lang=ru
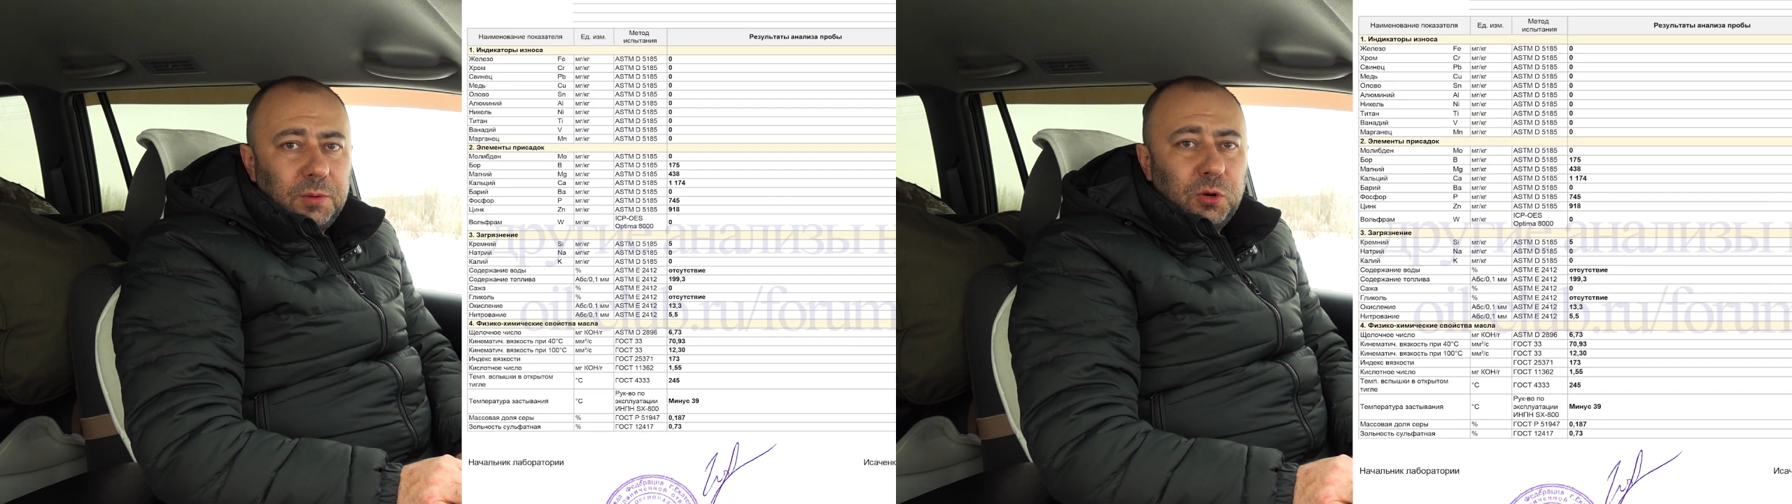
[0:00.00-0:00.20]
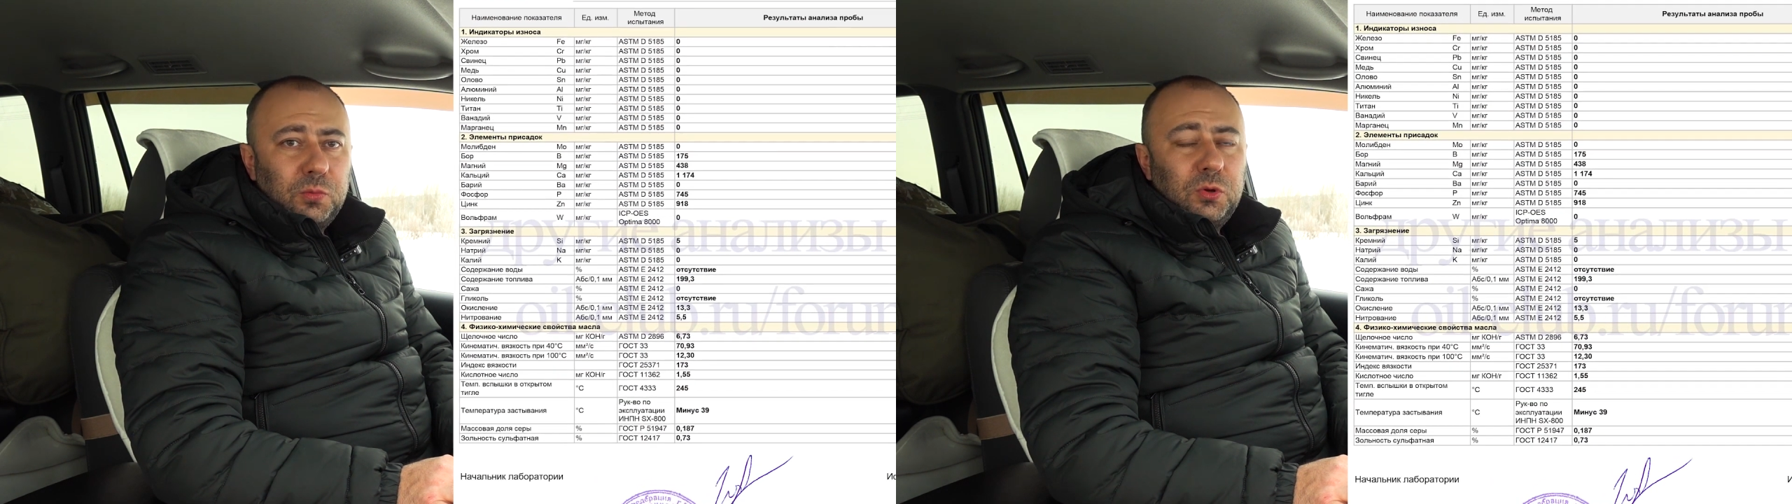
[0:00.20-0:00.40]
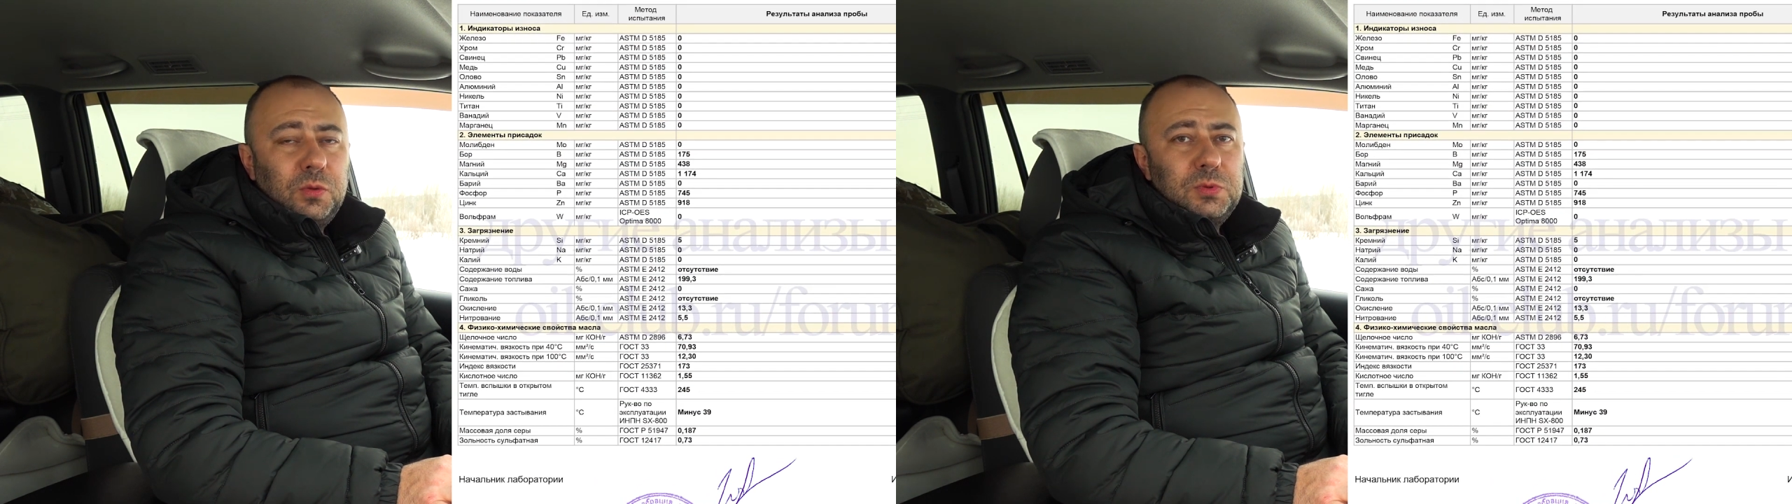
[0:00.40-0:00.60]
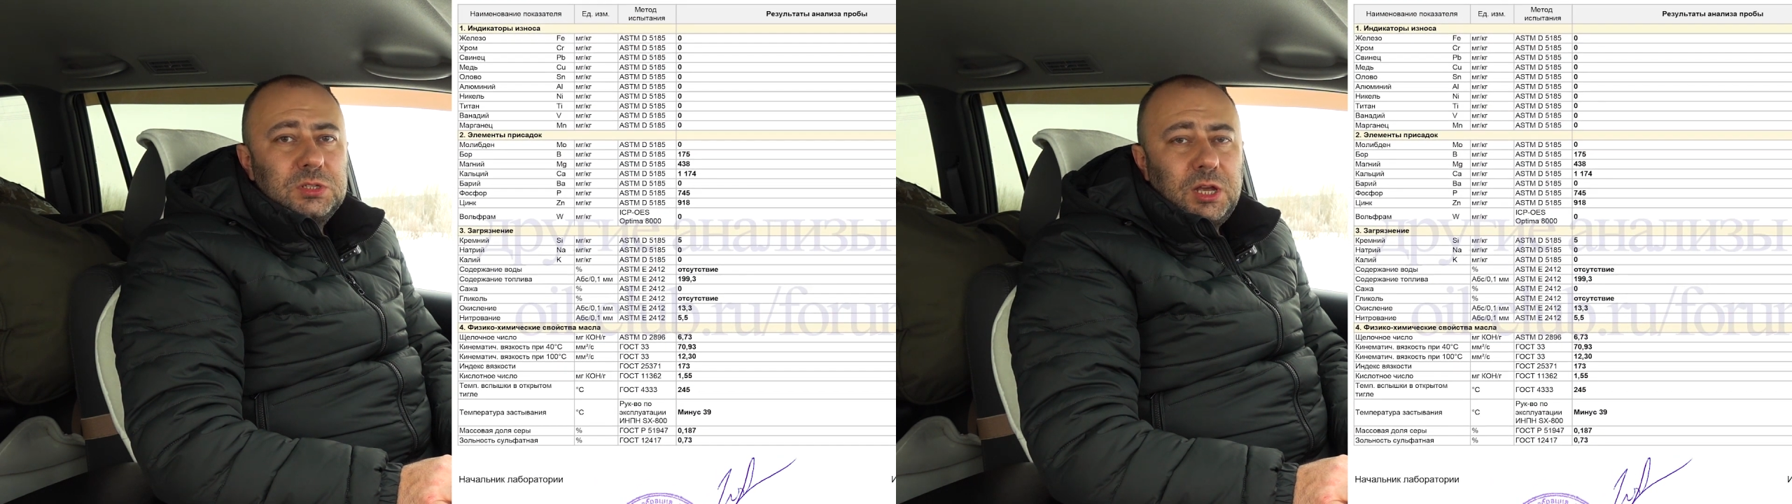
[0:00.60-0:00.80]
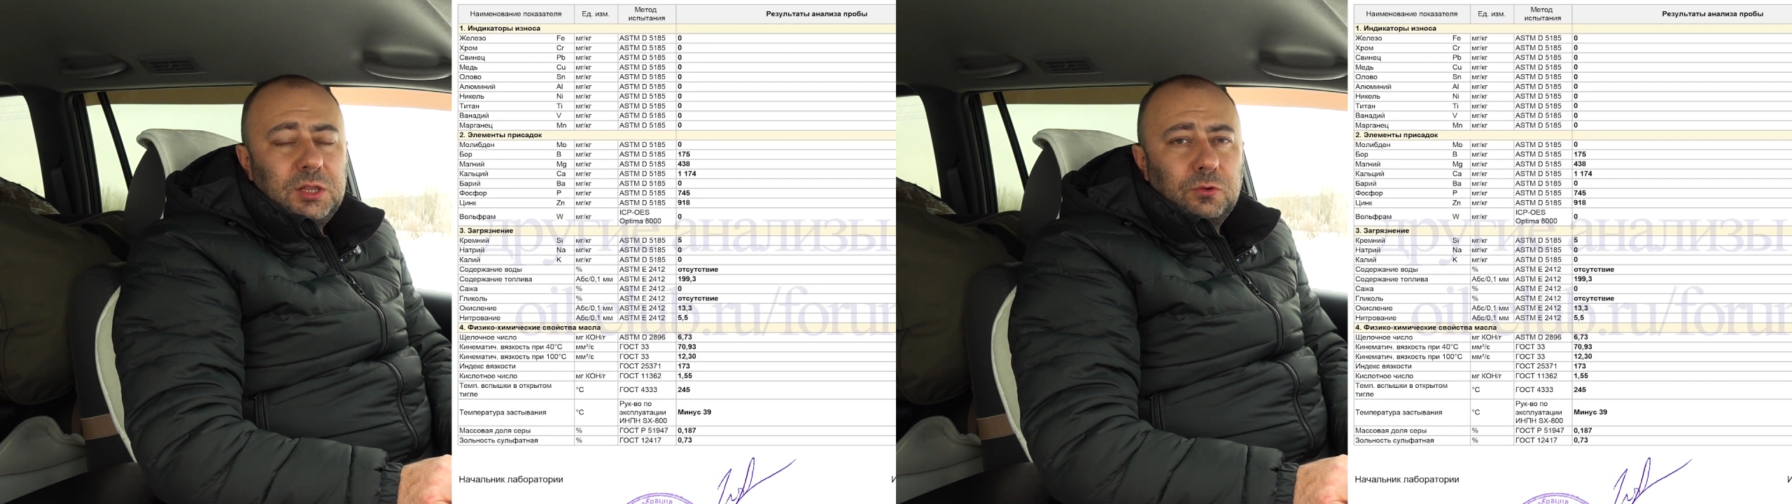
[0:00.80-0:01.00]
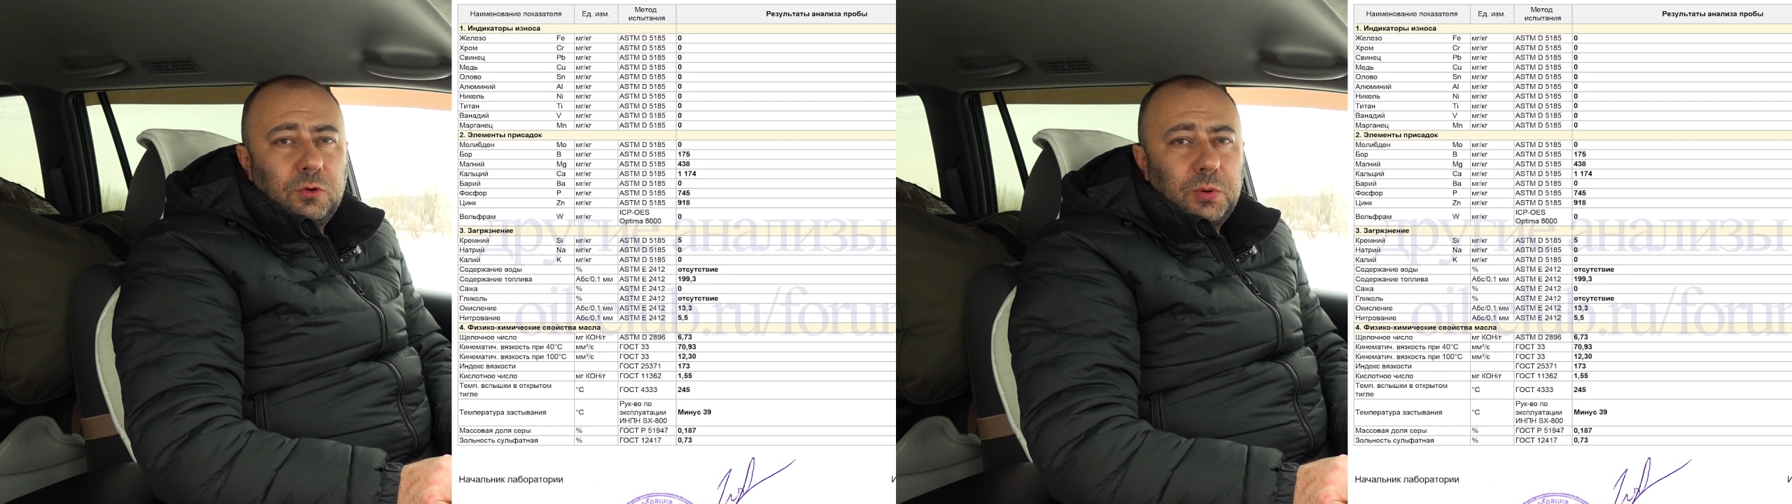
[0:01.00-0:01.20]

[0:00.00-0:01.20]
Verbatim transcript: Попробую описать его